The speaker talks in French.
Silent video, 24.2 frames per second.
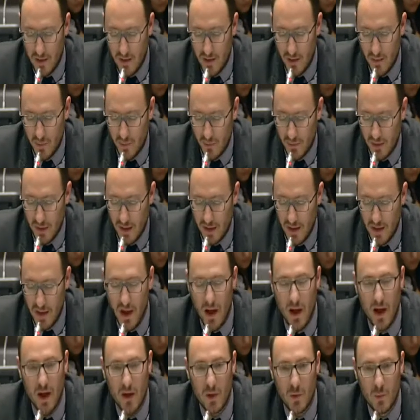été
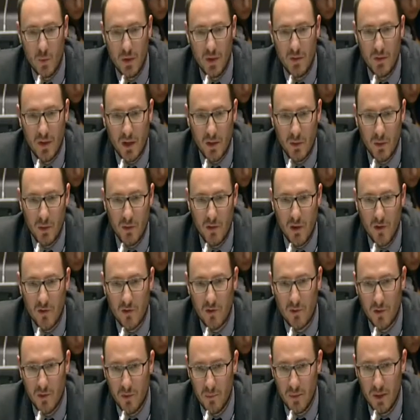condamnée à
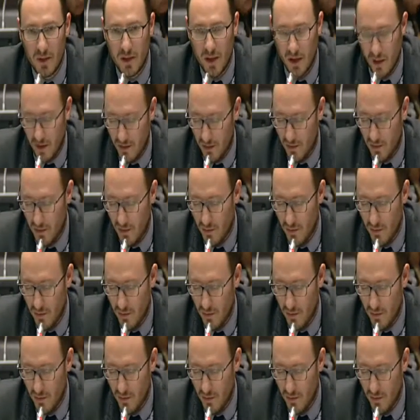8,9 milliards